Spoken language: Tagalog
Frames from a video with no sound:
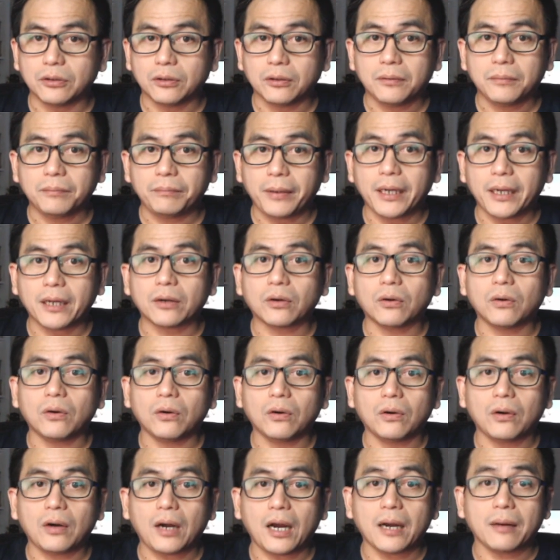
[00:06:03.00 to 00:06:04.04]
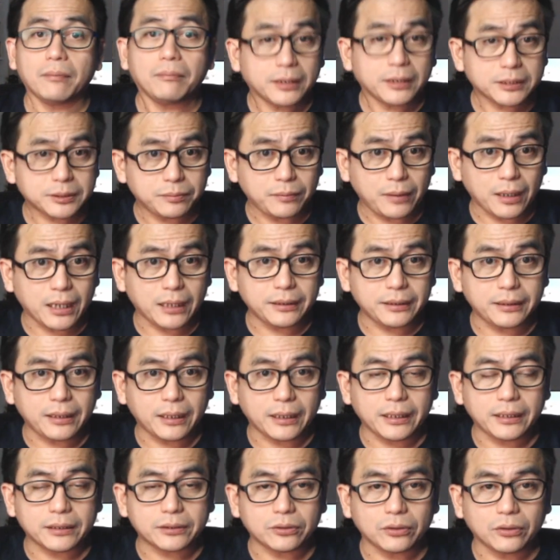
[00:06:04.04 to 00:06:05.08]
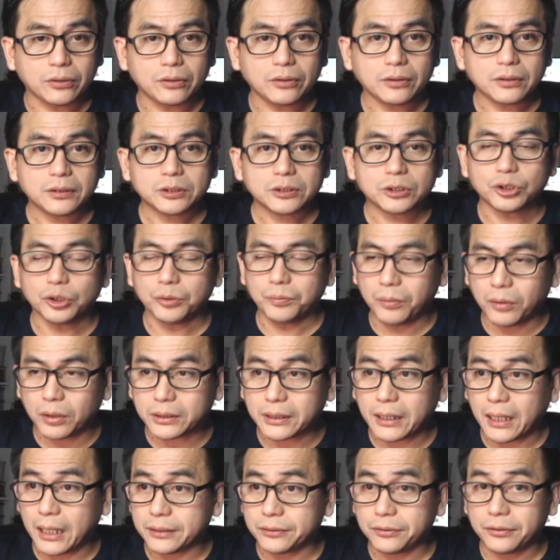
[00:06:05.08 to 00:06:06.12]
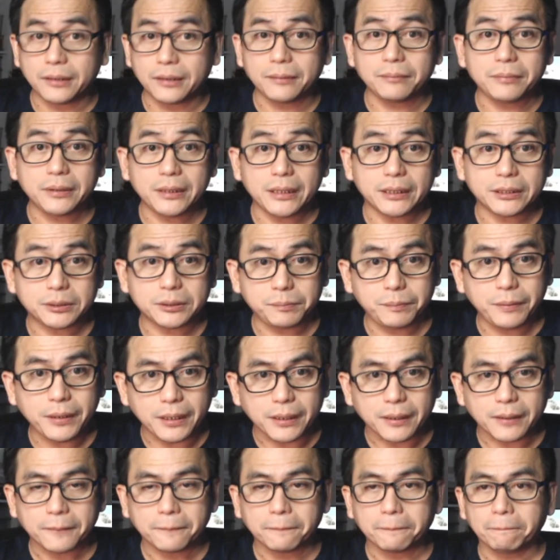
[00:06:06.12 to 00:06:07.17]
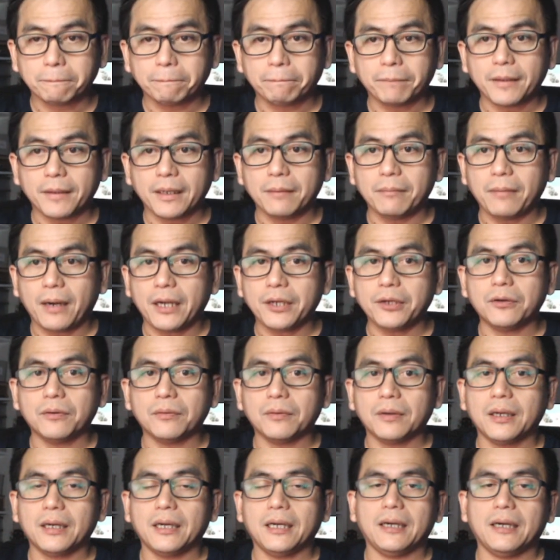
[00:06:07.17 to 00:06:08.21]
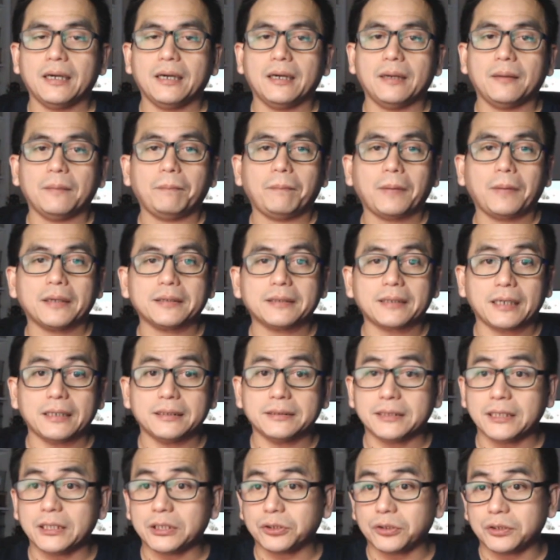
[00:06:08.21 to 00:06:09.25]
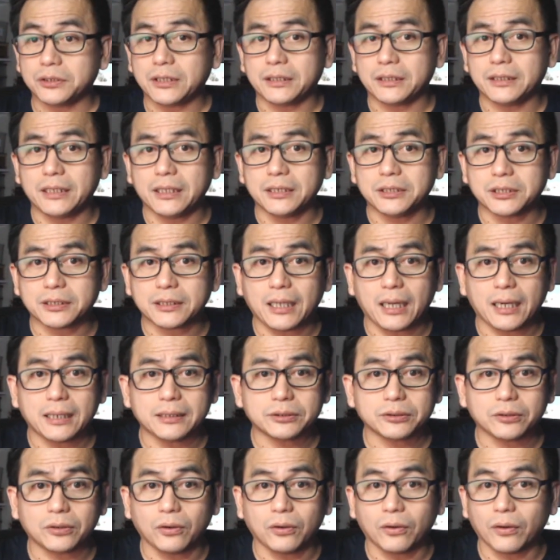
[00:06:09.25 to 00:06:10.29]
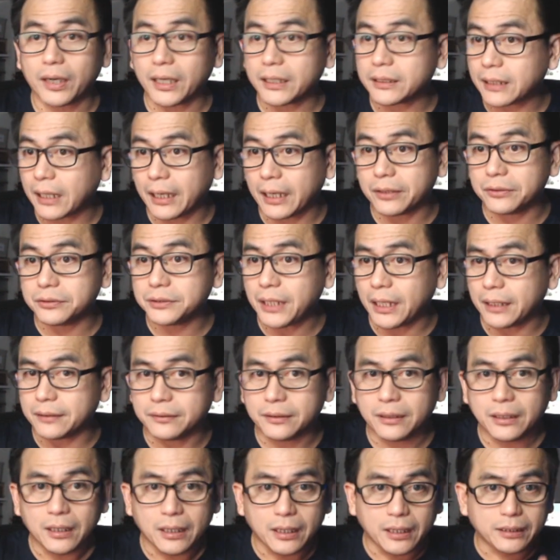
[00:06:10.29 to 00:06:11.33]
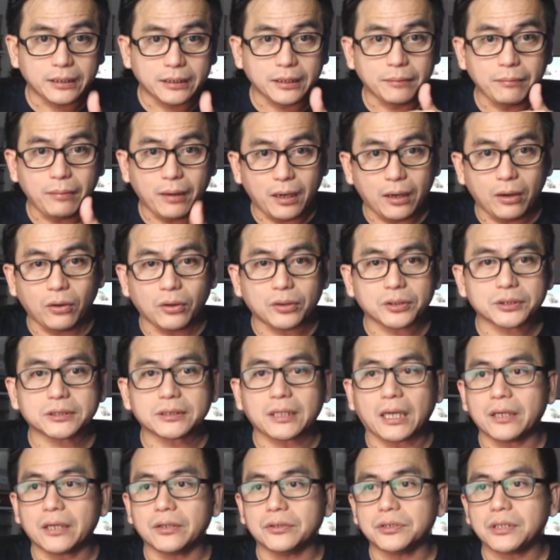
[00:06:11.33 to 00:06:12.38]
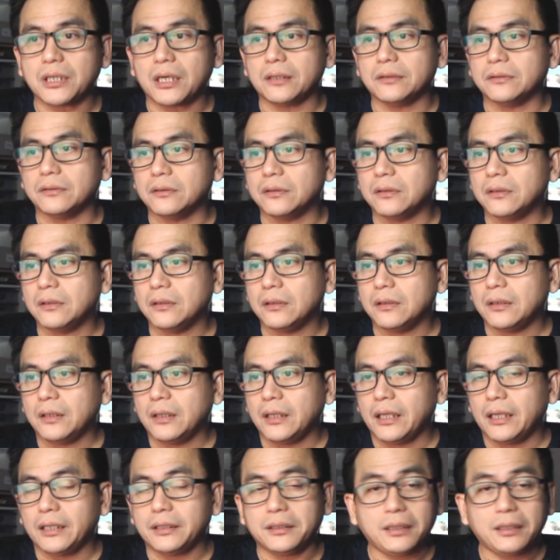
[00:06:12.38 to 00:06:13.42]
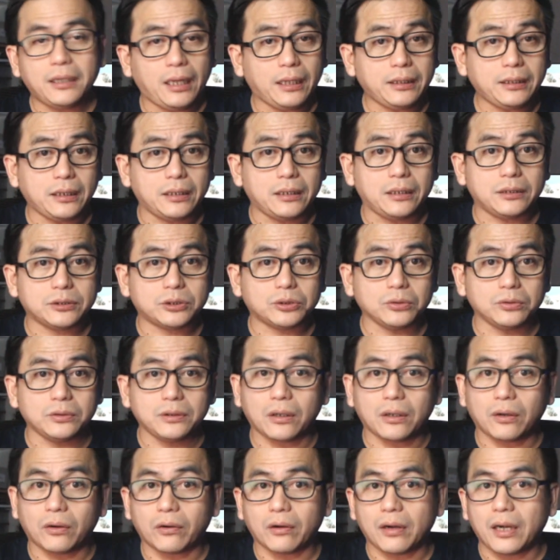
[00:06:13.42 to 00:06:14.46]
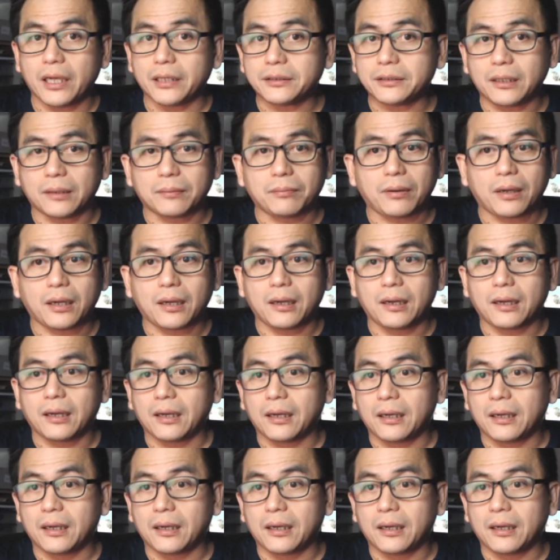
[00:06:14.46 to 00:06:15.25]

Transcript: no? Pero ang mas maganda rito, suportado ng BSP. 'Di ba? Yung uh, pag-transition sa digital. So okay tayo diyan. 'Di ba? Ox tayo diyan. Hindi natin eh, sooner or later baka